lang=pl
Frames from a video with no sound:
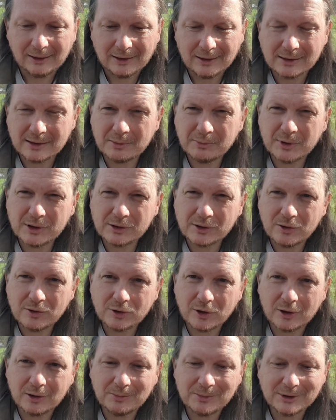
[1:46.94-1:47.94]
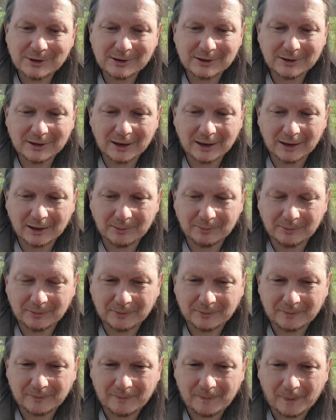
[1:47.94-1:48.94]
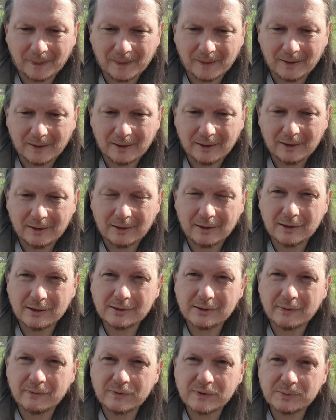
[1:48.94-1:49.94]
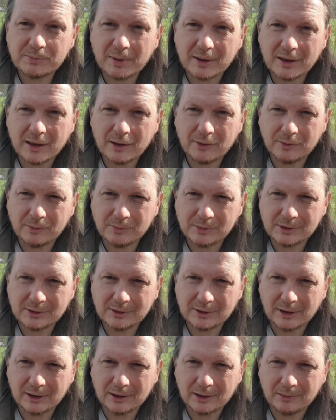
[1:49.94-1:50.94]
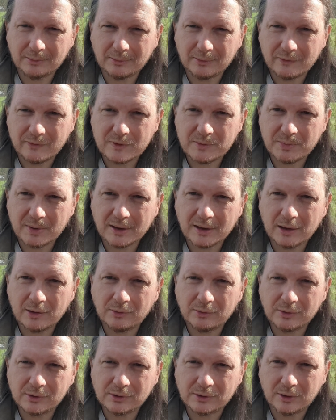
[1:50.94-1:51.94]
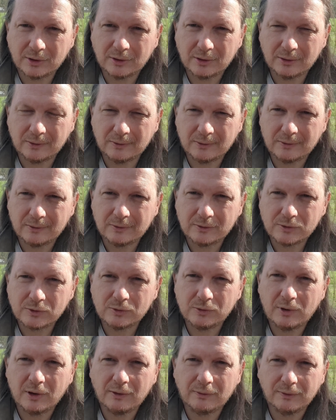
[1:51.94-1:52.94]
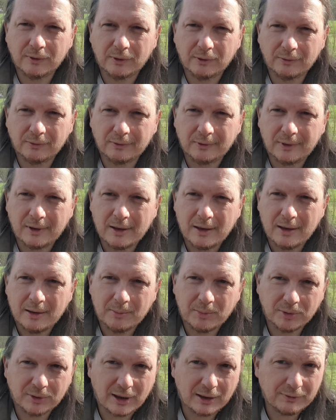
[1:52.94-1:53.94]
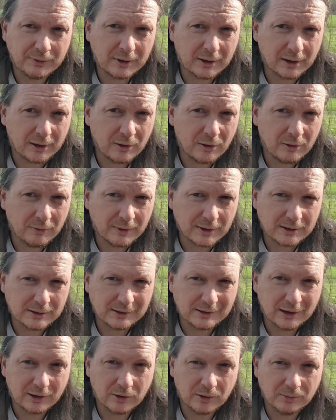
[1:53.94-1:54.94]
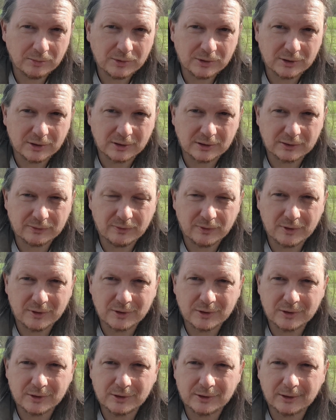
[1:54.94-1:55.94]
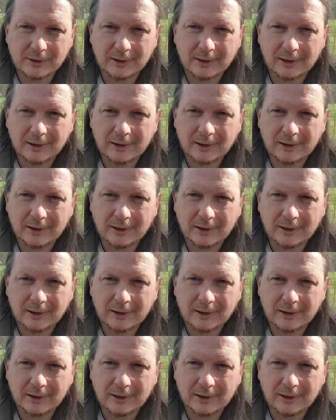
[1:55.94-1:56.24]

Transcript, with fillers: Jestem nieskończonym istnieniem. Jestem wspaniałym istnieniem, wspaniałą istotą, cudowną. Potrafię kreować znakomicie swoje życie.